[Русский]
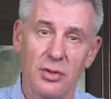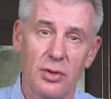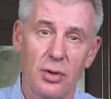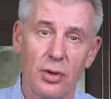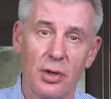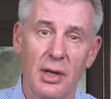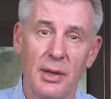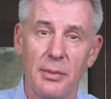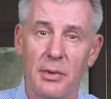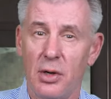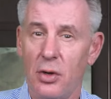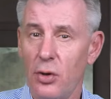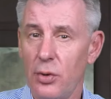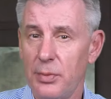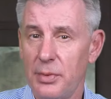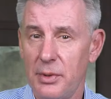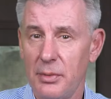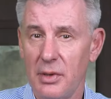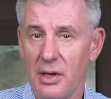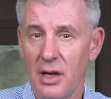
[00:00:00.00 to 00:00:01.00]
с другими
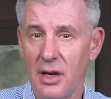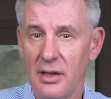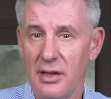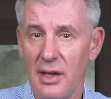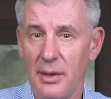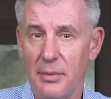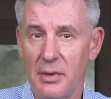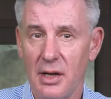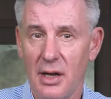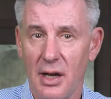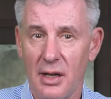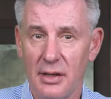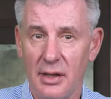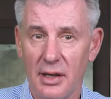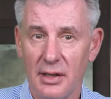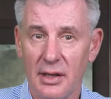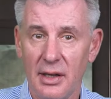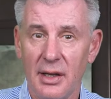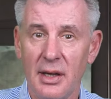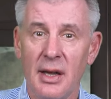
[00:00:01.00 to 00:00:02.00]
крупными городами
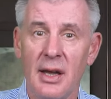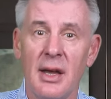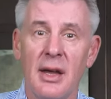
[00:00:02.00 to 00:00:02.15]
Канады.